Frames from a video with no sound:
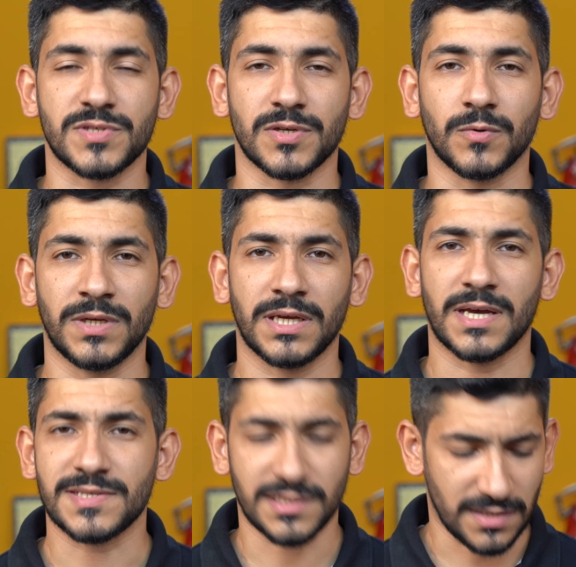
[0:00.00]
تسويه
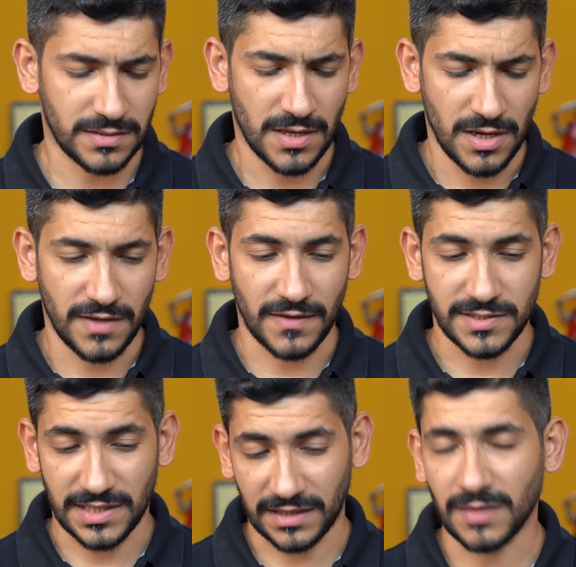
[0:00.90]
خاصه اذا
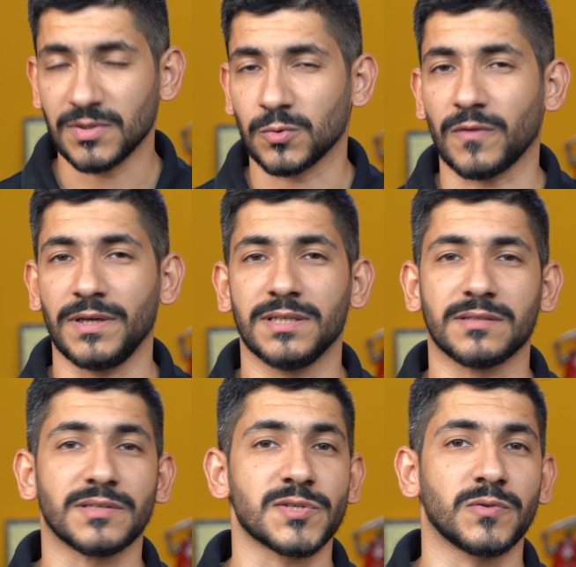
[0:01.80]
استخدمت وضعيه
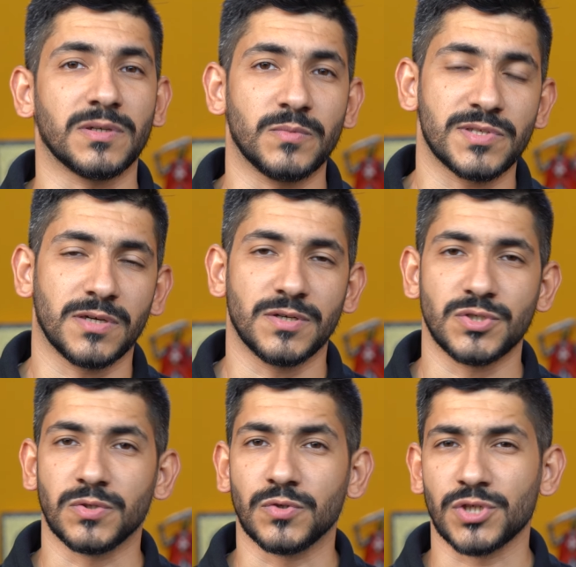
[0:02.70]
التصوير
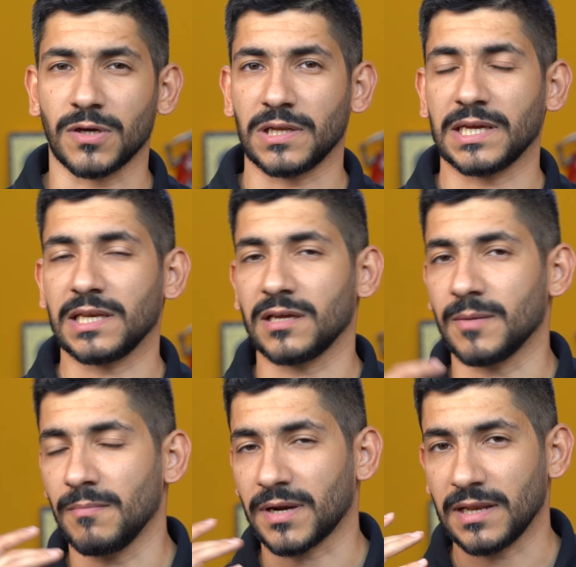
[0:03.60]
المزدوج انه يشغل لك
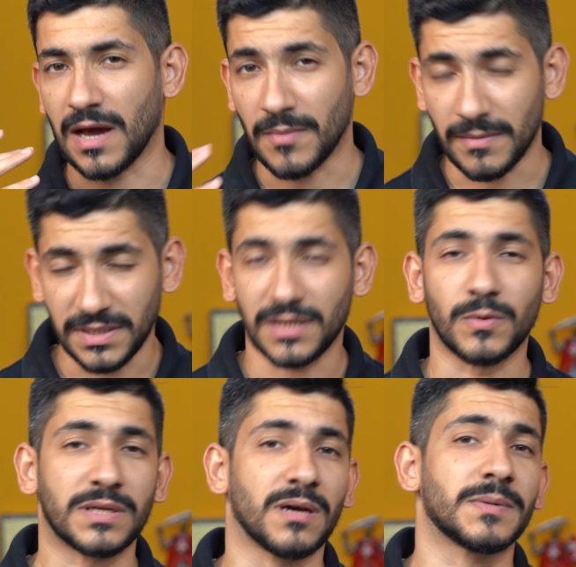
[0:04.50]
الكاميرا الاماميه
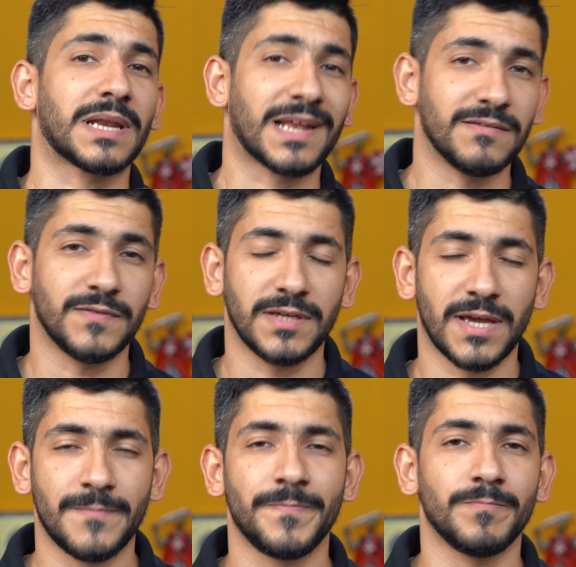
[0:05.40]
والكاميرا
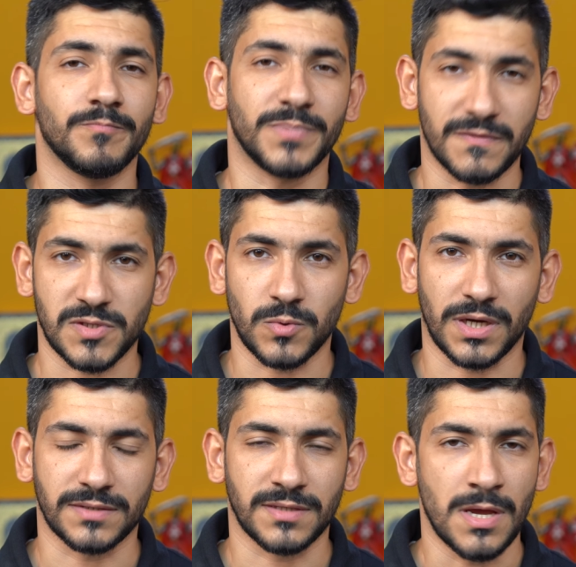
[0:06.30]
الخلفيه بنفس
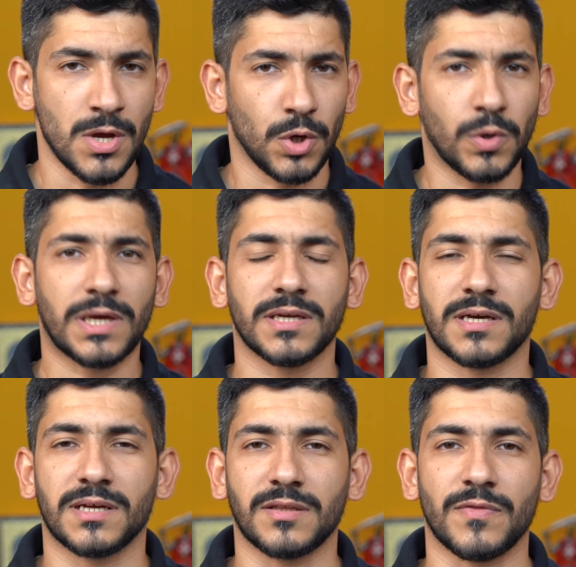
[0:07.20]
الوقت كل
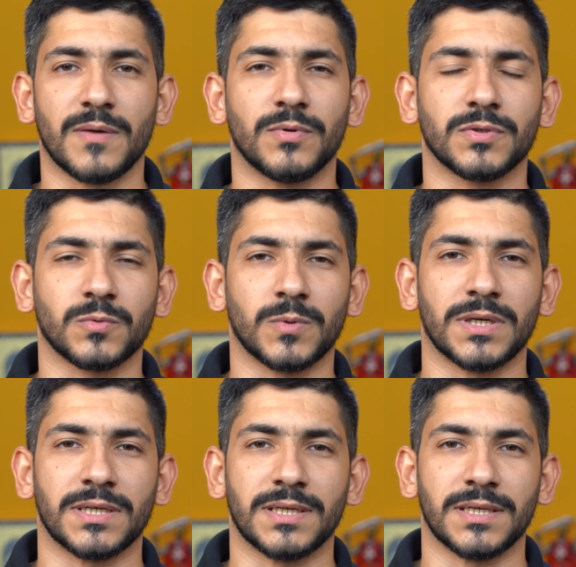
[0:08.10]
خيارات الضبط
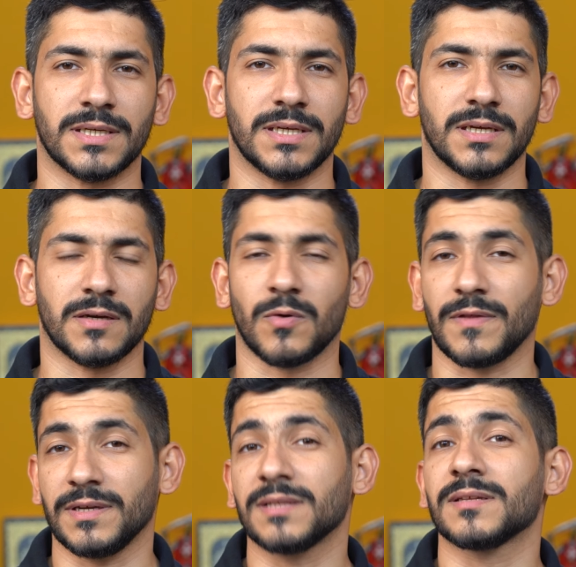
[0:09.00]

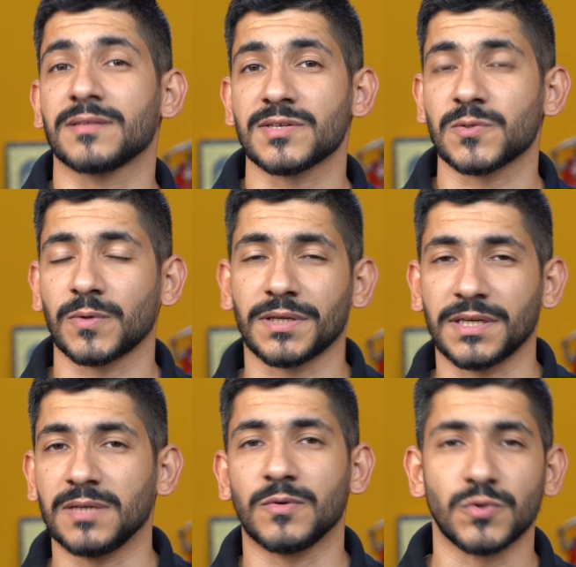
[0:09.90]
ووضعيات آه، التصوير
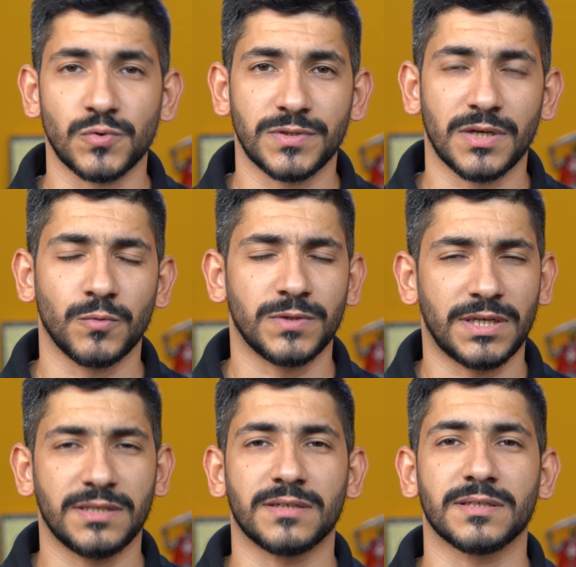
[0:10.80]
هي موجوده
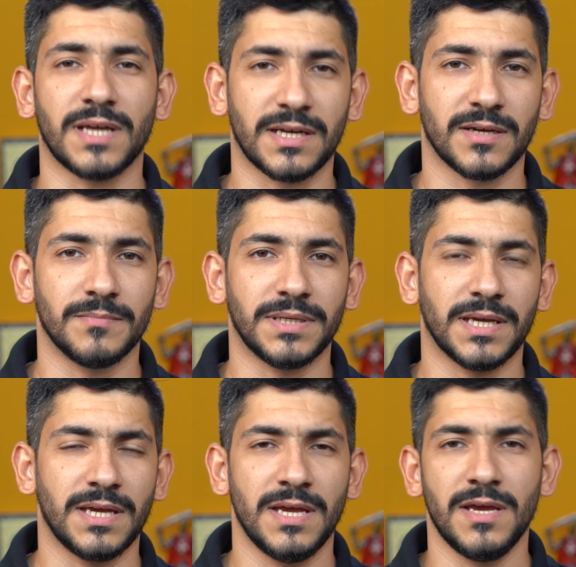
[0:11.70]
وتقدر تتحكم
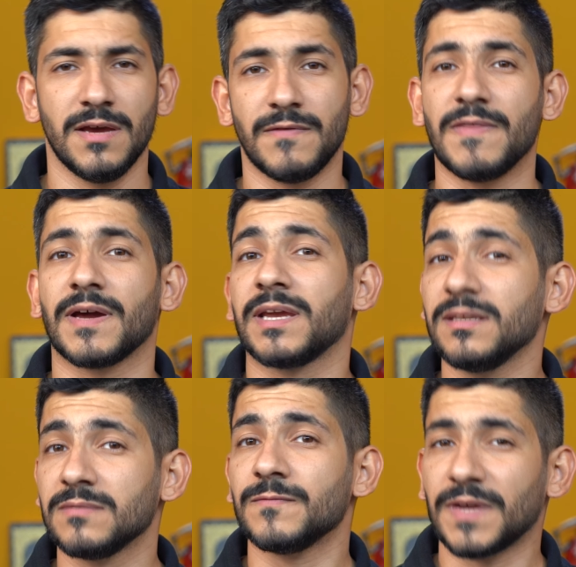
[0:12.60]
بها فاذا
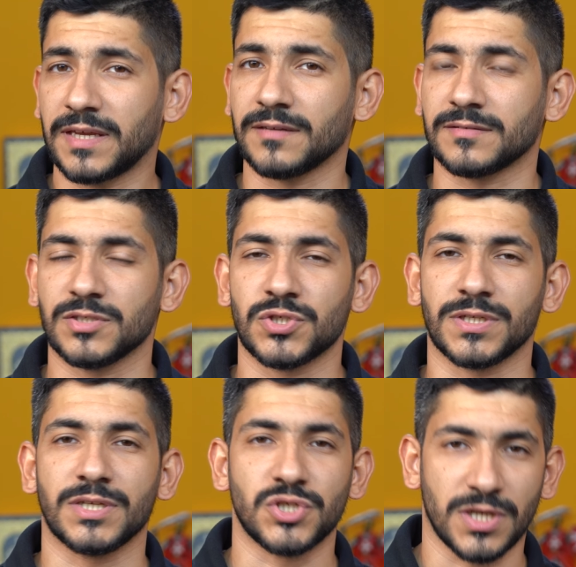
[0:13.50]
كنت مفكر
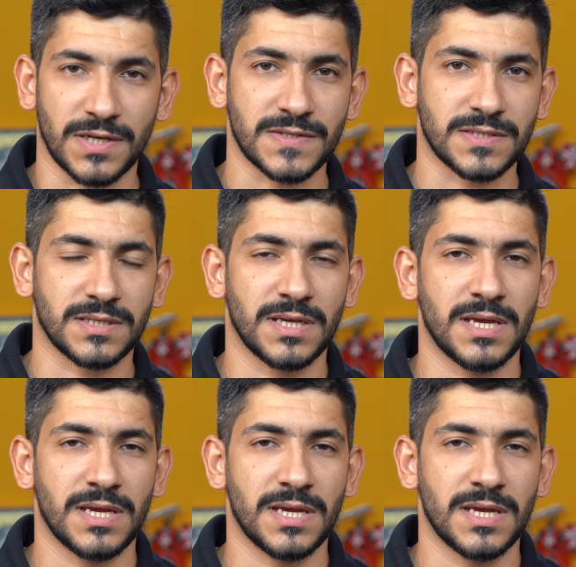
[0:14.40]
تشتري جهاز